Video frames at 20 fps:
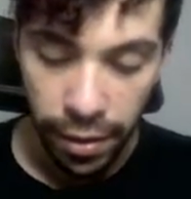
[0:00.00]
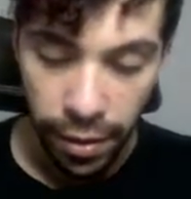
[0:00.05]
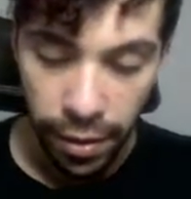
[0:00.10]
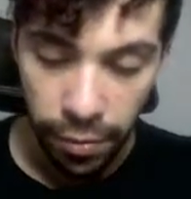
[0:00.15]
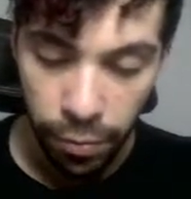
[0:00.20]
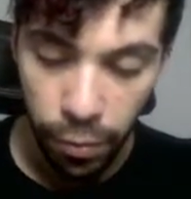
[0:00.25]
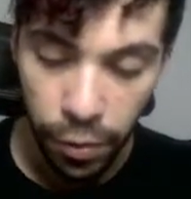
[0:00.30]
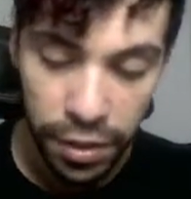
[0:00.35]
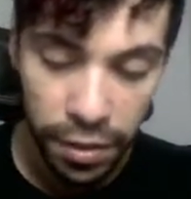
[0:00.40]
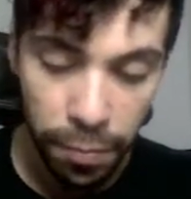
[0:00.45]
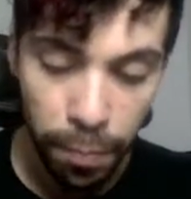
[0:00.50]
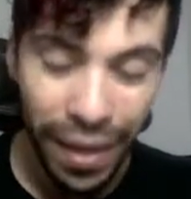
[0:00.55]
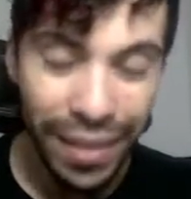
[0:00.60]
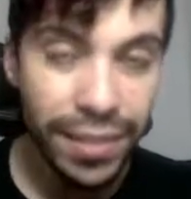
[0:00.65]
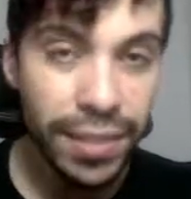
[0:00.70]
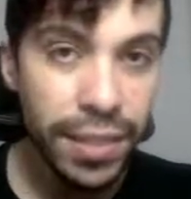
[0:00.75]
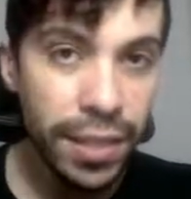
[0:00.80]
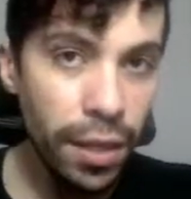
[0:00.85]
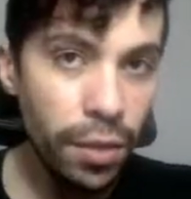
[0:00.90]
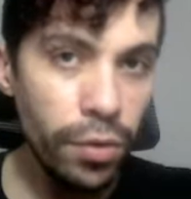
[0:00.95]
Você
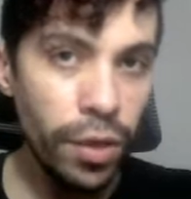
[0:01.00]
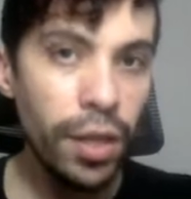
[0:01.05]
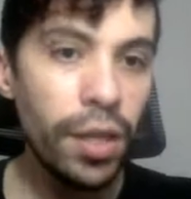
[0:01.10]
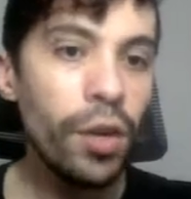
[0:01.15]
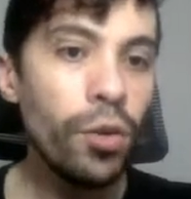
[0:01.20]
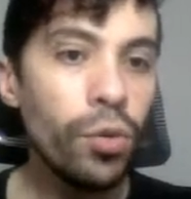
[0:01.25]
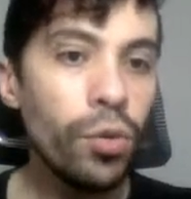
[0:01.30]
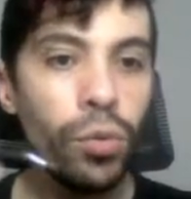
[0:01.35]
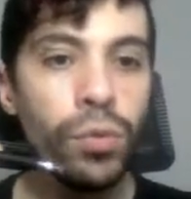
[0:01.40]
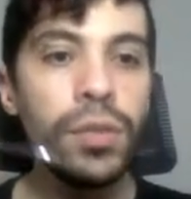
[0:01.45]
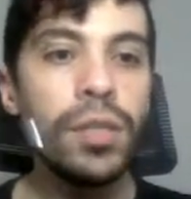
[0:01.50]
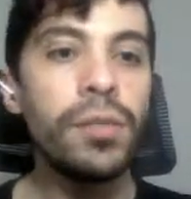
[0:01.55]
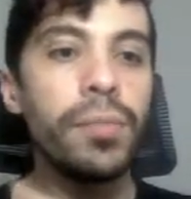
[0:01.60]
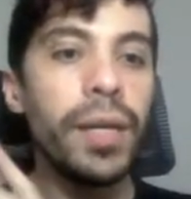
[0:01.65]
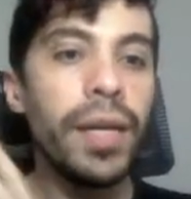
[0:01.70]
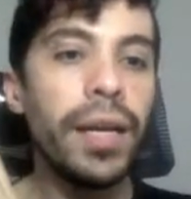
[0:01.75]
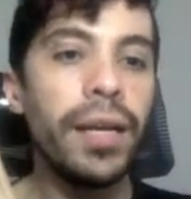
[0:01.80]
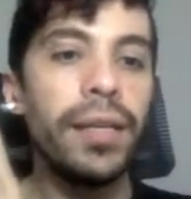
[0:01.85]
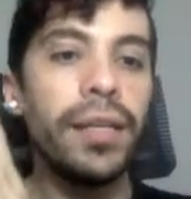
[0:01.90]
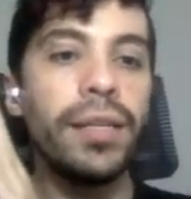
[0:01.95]
passando aqui, eu estou usando
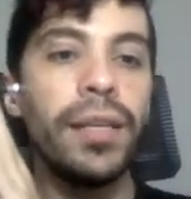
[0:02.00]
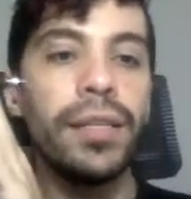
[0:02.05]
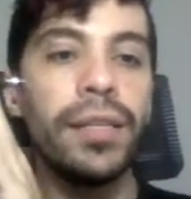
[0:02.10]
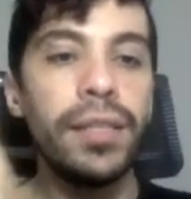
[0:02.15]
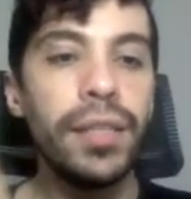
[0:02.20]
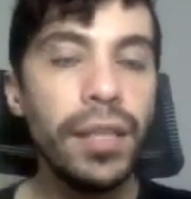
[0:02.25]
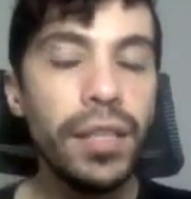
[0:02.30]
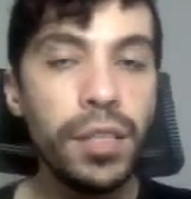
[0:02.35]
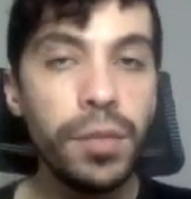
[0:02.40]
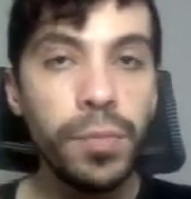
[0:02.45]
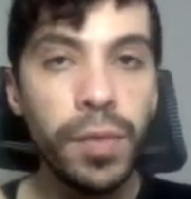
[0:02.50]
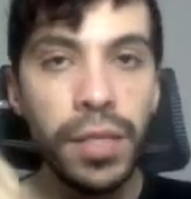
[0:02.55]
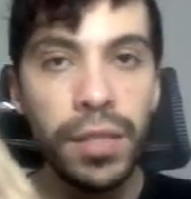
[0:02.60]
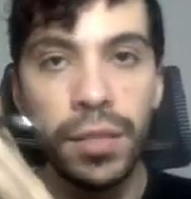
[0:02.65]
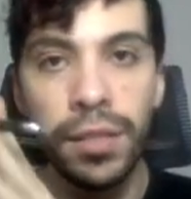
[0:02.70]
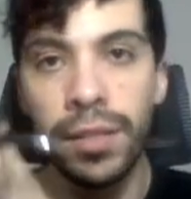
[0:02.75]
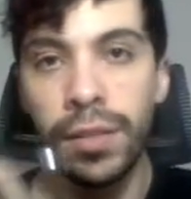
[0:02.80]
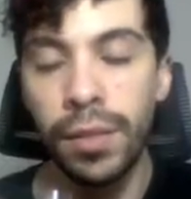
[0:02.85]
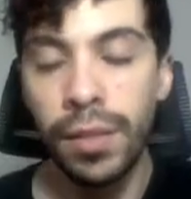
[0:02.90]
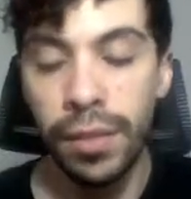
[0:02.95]
uma caneta touch,
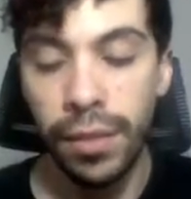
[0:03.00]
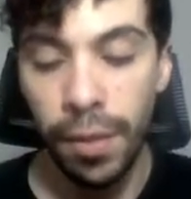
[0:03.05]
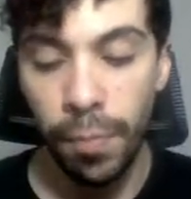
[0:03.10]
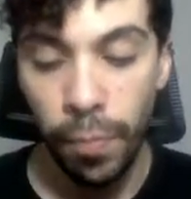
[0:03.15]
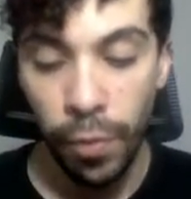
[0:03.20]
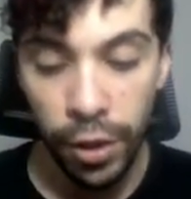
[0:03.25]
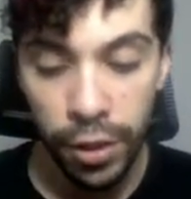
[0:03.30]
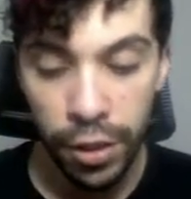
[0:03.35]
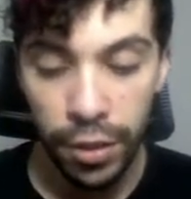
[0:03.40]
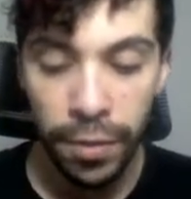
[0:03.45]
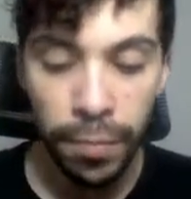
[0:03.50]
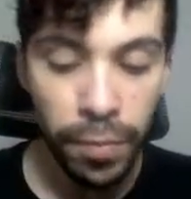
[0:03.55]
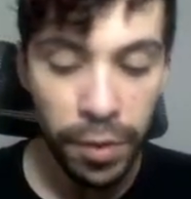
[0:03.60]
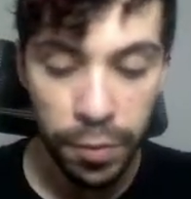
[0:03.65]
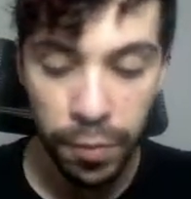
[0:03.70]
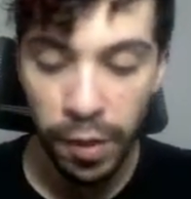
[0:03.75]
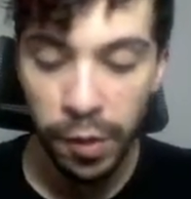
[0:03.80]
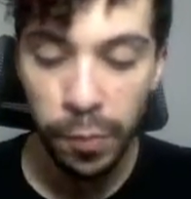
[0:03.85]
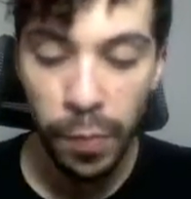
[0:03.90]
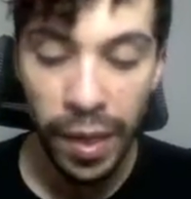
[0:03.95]
mas você pode
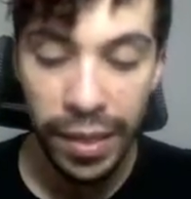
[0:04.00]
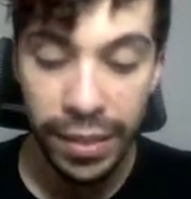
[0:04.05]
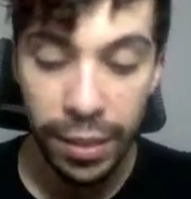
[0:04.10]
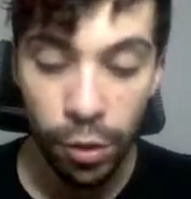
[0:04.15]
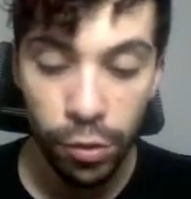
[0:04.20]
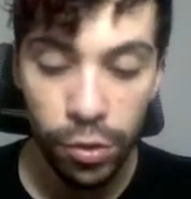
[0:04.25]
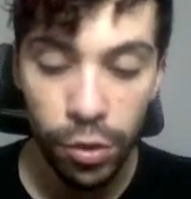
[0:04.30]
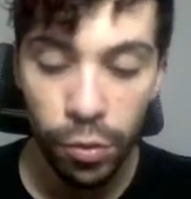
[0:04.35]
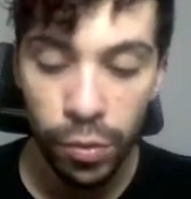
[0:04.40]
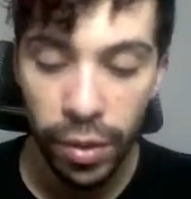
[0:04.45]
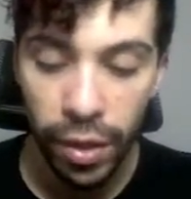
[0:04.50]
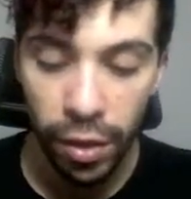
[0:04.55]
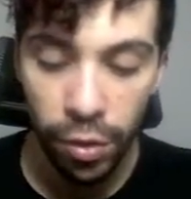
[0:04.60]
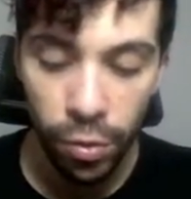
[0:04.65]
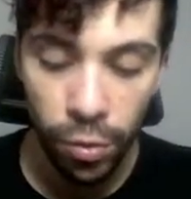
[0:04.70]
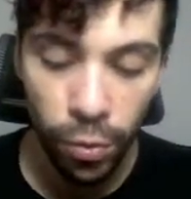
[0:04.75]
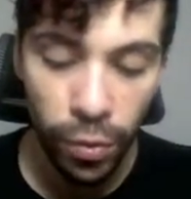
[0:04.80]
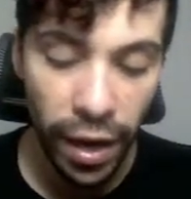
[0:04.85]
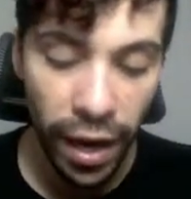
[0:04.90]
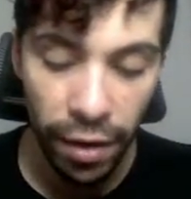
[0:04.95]
simplesmente passar o seu dedo
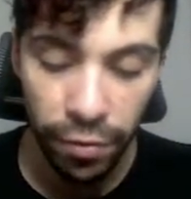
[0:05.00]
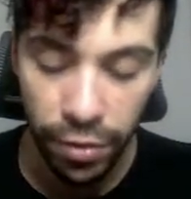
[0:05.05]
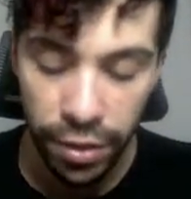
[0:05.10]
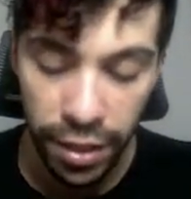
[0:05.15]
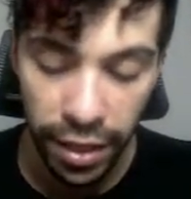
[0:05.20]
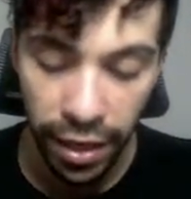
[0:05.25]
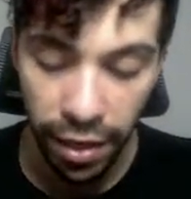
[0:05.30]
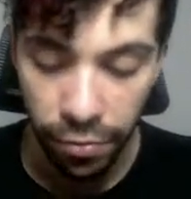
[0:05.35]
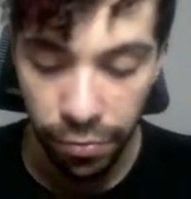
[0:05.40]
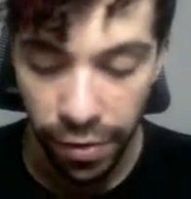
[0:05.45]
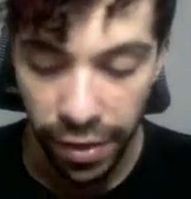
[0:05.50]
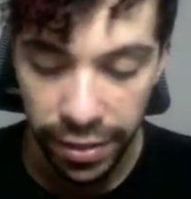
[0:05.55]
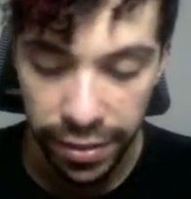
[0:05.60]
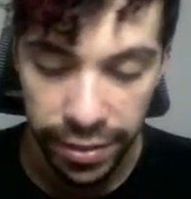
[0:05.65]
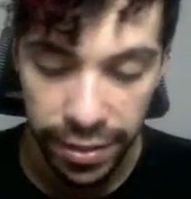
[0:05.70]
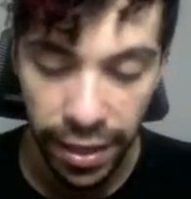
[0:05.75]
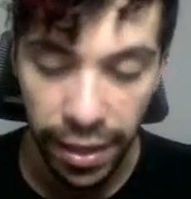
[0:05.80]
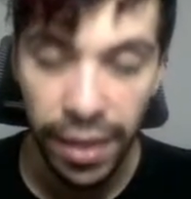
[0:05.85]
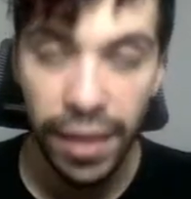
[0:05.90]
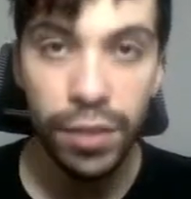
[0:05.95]
no lugar que você quer
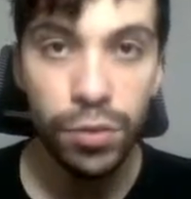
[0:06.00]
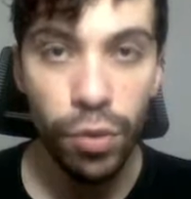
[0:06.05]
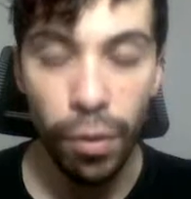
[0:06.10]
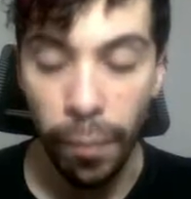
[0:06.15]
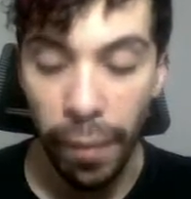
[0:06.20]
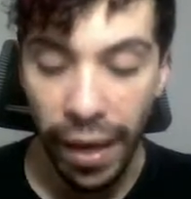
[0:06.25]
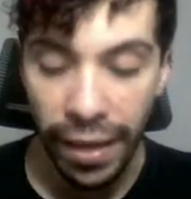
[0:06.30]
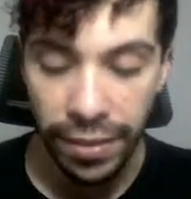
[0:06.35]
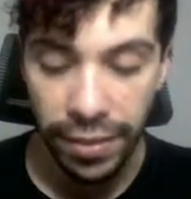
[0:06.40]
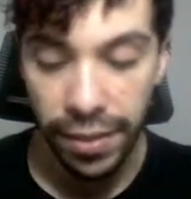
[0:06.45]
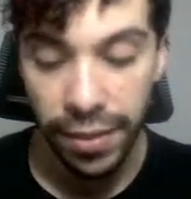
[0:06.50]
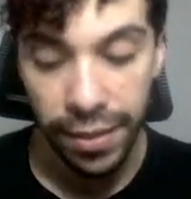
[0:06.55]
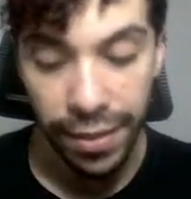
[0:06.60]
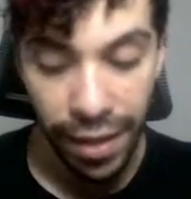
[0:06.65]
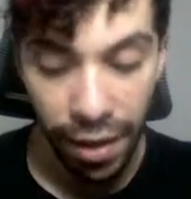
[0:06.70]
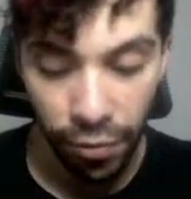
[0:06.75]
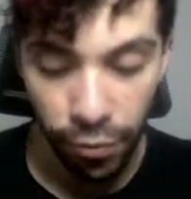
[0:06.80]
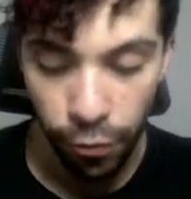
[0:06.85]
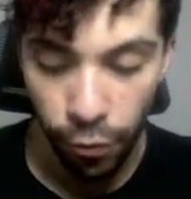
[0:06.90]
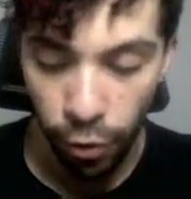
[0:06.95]
fazer a sua máscara,
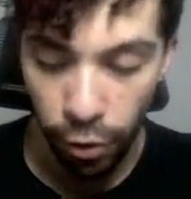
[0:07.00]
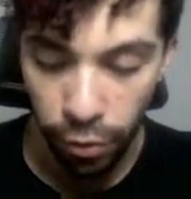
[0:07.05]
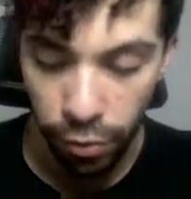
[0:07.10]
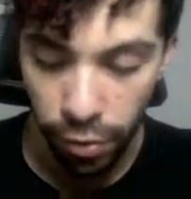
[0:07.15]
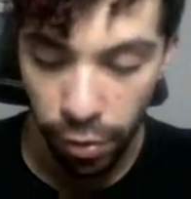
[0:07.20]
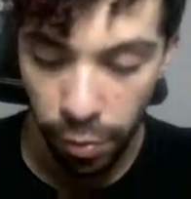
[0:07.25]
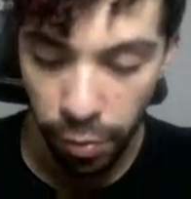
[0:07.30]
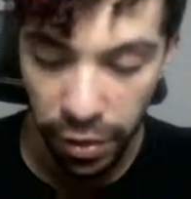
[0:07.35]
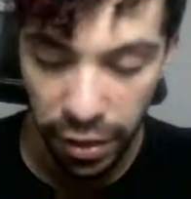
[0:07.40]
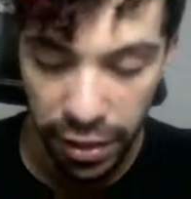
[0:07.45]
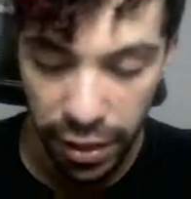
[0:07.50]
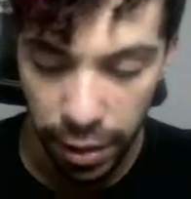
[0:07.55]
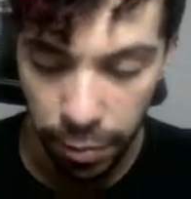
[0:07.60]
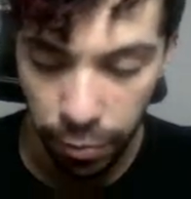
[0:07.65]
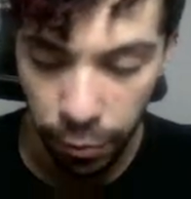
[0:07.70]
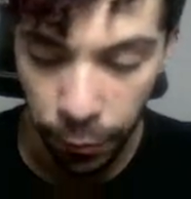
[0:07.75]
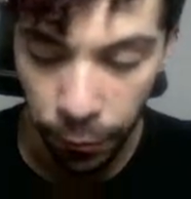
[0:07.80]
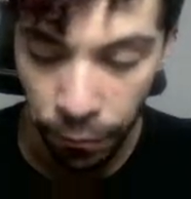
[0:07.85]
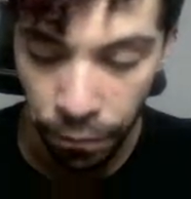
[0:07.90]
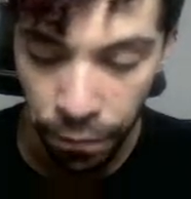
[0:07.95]
na foto. Então, por
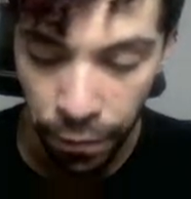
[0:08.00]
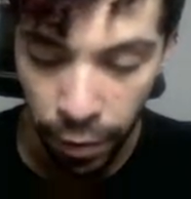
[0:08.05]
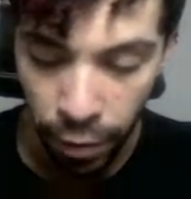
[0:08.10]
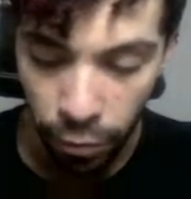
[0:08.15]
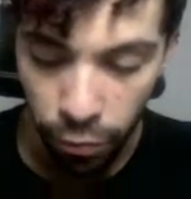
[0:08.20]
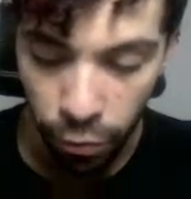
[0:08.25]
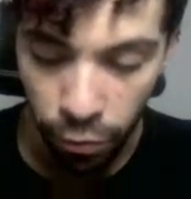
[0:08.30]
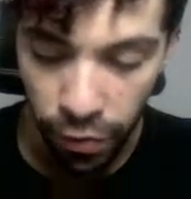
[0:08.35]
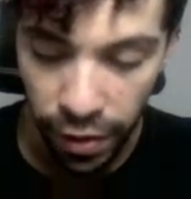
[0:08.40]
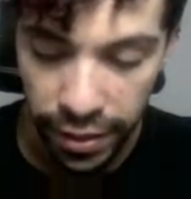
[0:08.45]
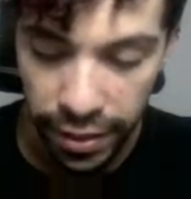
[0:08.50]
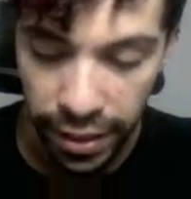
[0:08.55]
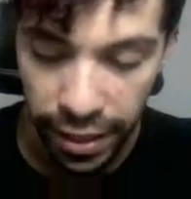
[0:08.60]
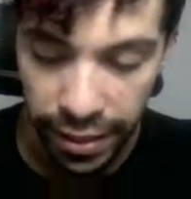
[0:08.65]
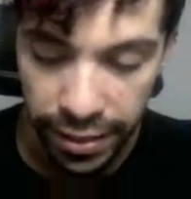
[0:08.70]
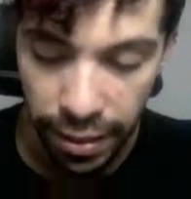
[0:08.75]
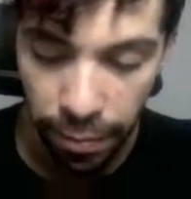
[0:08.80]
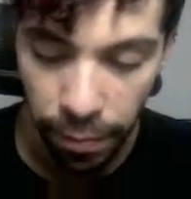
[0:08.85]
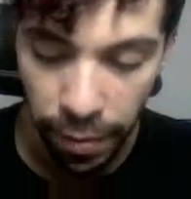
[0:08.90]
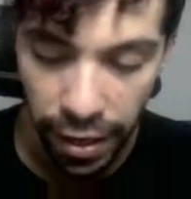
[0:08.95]
exemplo, vou fazer
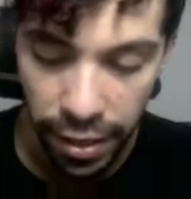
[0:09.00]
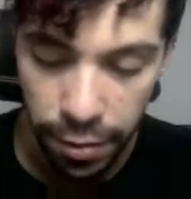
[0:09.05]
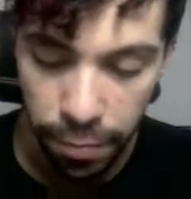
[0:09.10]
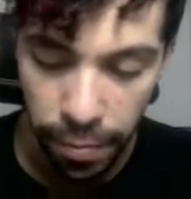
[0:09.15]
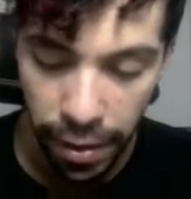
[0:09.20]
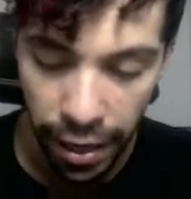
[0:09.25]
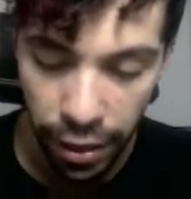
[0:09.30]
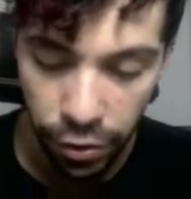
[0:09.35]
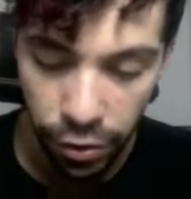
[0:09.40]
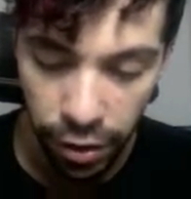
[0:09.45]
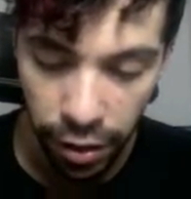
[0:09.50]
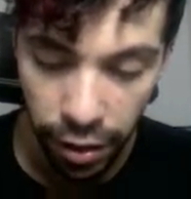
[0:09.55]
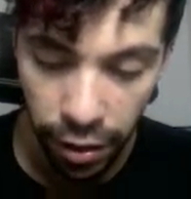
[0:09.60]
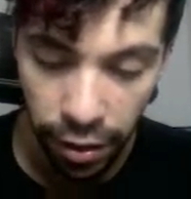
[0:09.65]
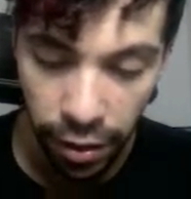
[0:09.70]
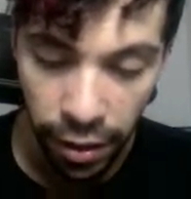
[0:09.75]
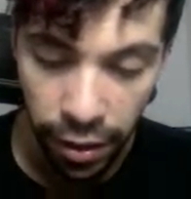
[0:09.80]
nessa parte de baixo aqui.